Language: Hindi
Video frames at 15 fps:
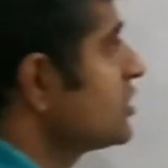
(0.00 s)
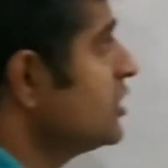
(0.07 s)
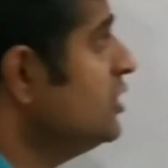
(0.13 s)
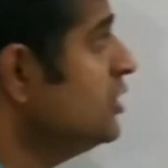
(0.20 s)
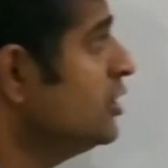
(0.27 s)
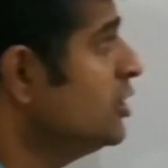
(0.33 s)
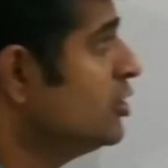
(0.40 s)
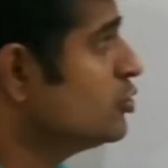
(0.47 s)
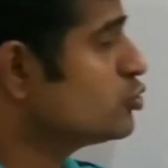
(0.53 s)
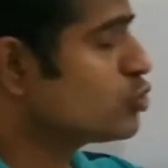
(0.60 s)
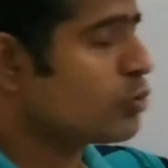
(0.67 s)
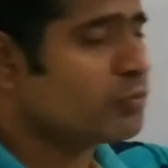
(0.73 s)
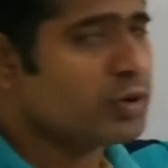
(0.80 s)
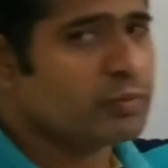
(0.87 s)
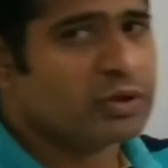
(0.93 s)
थी जो
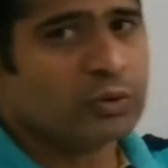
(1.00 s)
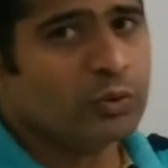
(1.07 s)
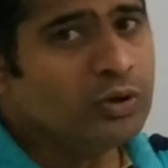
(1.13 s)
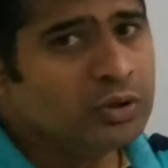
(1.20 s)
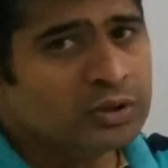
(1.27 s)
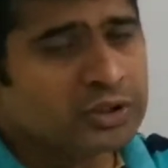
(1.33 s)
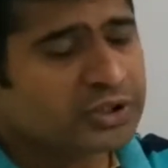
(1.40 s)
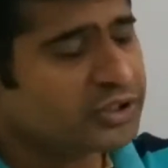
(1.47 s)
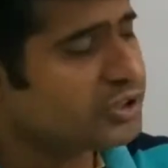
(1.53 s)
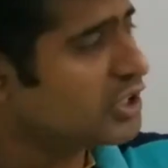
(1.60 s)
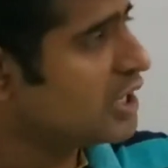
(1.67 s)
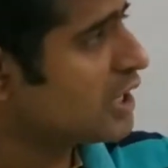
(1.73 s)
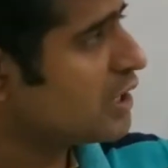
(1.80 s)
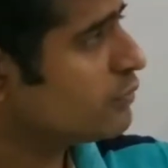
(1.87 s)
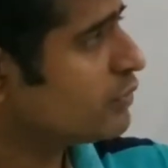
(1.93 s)
हमने बिल्कुल
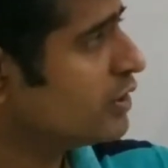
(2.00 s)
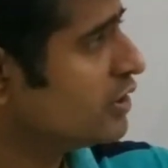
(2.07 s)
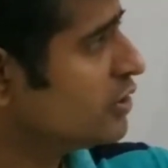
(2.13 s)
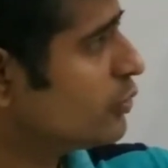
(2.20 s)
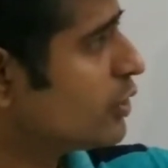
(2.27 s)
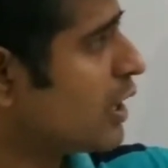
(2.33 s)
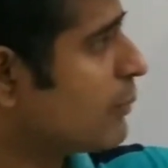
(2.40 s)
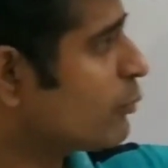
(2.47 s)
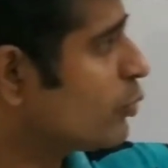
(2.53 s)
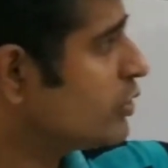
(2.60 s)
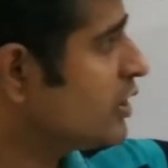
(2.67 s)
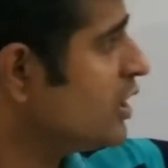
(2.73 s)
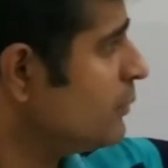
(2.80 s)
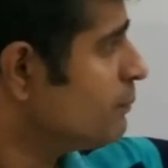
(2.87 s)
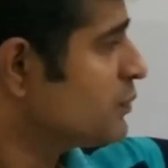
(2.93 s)
डेराइव की थी और आपको
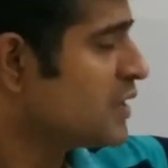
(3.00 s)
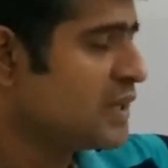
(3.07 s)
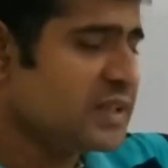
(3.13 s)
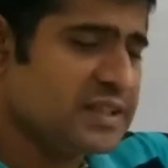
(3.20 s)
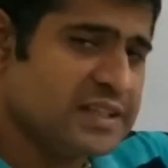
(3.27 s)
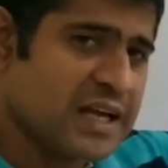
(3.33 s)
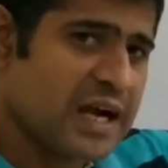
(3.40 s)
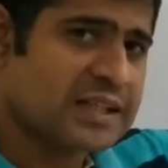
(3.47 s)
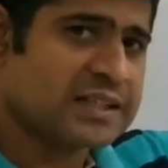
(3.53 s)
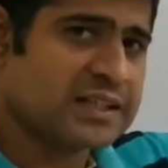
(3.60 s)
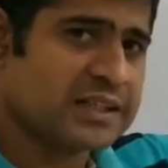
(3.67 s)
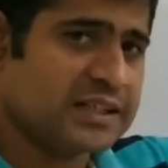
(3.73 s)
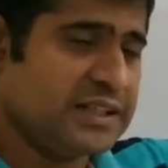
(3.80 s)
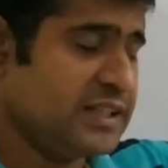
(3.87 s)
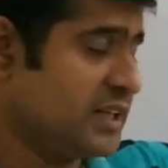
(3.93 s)
ये याद
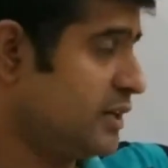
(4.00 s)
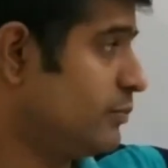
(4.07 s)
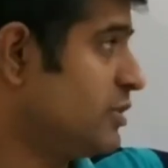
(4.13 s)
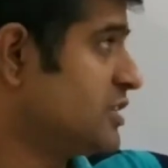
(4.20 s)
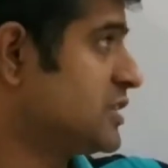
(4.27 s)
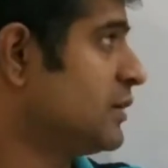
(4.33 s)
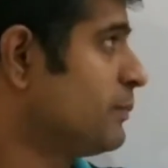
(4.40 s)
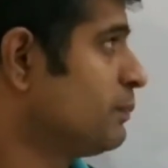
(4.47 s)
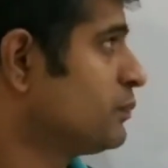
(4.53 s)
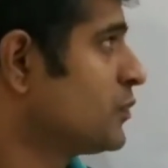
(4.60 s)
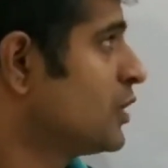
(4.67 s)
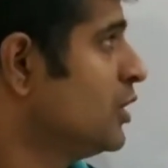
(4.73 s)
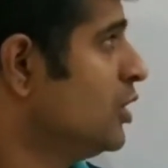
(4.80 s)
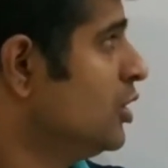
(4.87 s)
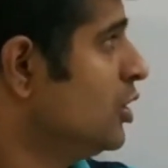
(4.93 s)
रखनी है हमेशा
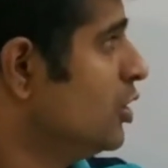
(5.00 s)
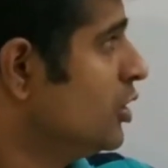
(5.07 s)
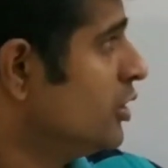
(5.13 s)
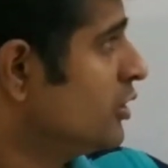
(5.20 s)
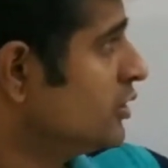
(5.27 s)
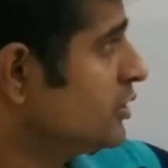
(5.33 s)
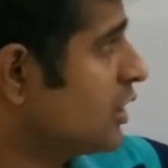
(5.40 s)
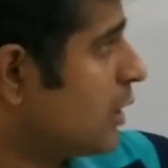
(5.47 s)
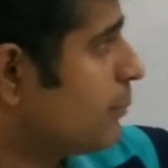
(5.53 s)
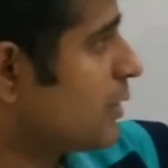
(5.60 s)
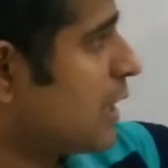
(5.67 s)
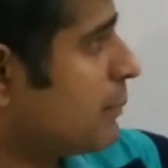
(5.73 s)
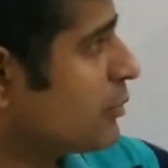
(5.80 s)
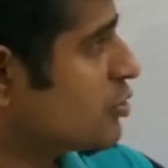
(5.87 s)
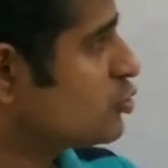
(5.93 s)
यहाँ पर
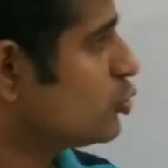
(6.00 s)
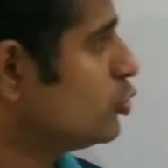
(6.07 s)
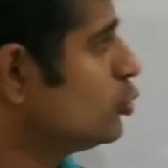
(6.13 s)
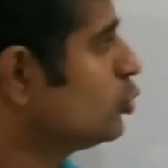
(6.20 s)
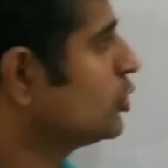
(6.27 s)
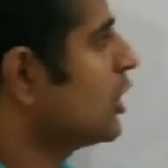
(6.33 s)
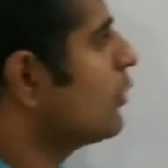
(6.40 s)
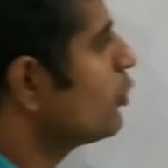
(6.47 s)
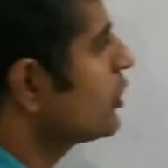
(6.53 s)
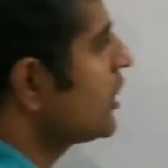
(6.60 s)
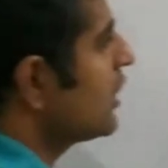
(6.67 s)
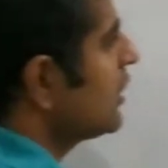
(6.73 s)
आपके जो यू था वो क्या